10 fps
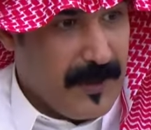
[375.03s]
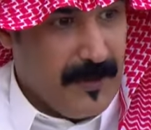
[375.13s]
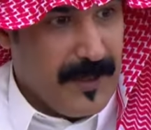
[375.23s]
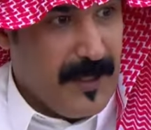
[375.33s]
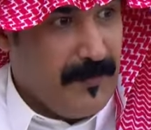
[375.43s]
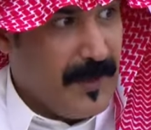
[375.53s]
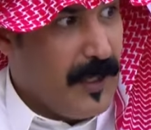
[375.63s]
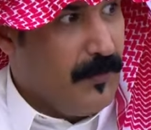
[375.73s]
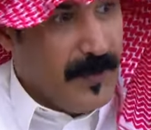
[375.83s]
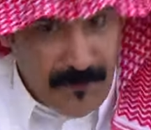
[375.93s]
مثلا ما
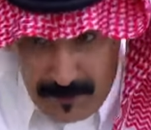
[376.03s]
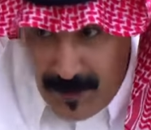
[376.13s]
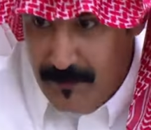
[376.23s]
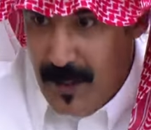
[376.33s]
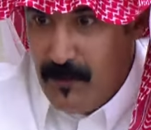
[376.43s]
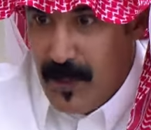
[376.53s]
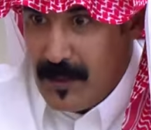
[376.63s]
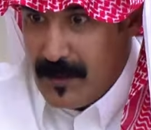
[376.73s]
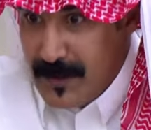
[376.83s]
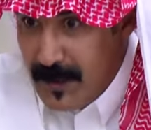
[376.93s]
قالوا مع
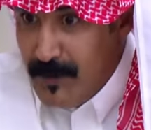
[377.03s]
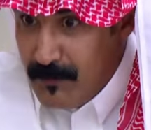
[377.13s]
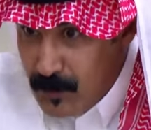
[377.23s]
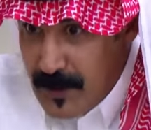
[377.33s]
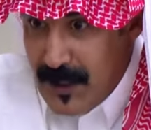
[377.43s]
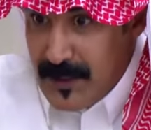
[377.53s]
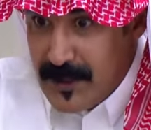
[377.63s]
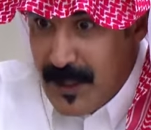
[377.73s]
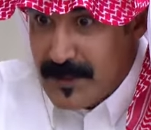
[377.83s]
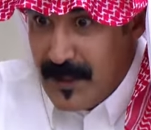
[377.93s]
الواقع دا متواجد على
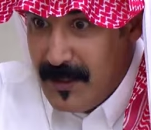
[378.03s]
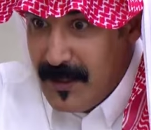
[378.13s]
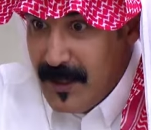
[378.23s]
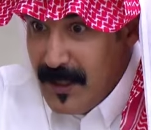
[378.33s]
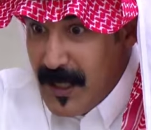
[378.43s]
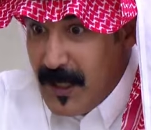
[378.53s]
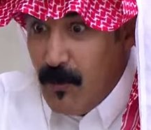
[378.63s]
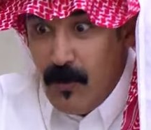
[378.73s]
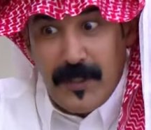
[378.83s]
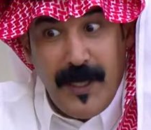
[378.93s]
الشاشه لكن لو
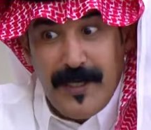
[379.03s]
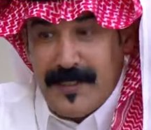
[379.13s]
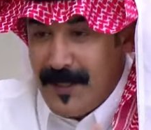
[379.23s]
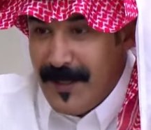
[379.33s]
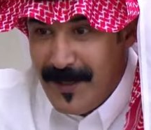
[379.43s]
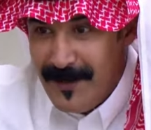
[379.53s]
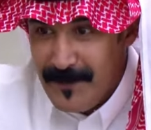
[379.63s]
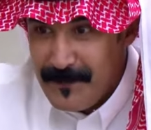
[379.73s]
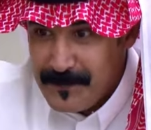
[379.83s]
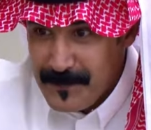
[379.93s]
كنت خارج القناه
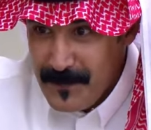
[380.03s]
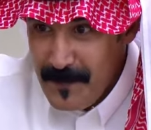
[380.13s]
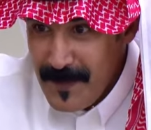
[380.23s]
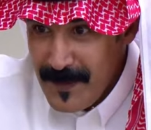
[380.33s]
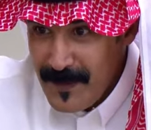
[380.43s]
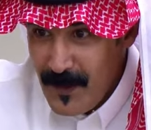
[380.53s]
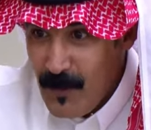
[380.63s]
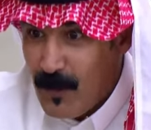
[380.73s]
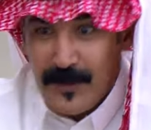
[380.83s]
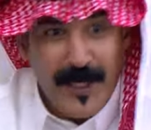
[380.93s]

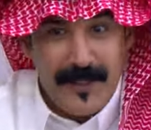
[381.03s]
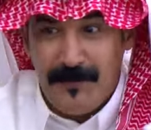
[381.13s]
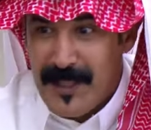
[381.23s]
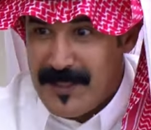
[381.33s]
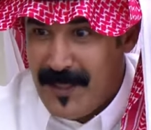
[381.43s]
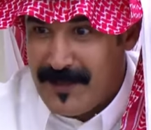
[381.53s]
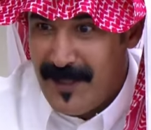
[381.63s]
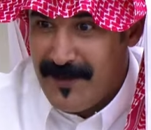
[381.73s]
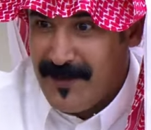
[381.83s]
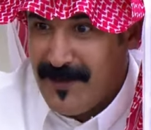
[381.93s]
لو كنت خارج المسلسلات
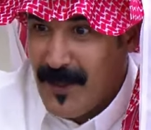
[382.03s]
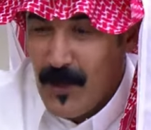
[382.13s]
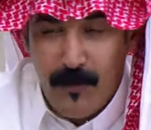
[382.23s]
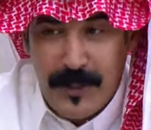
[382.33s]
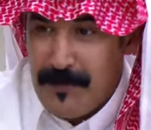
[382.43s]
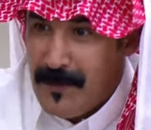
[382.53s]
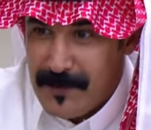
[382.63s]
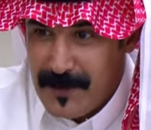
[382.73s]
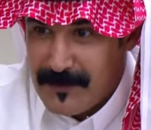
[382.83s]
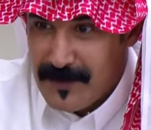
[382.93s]
هذه إيه؟ وشي
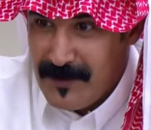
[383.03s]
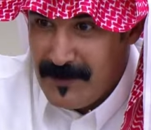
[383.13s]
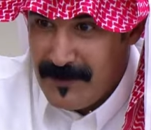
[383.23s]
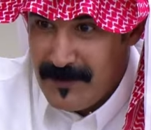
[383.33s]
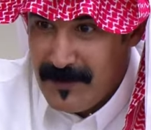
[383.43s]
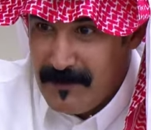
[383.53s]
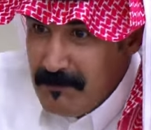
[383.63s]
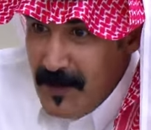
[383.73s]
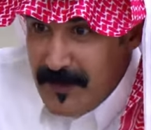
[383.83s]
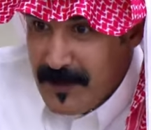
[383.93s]
مثبت نفسي؟ صحيح
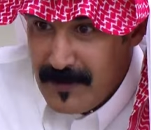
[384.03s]
ما في